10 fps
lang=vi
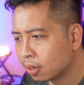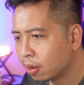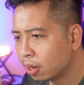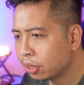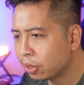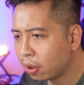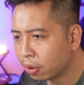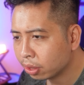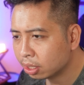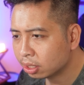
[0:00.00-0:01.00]
nó hơi
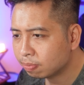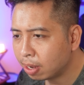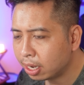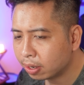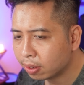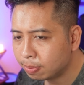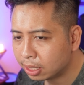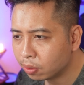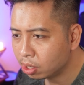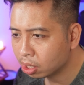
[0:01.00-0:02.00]
nhỏ, tiếng space nó bị
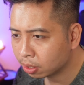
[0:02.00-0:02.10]
thiếu lực.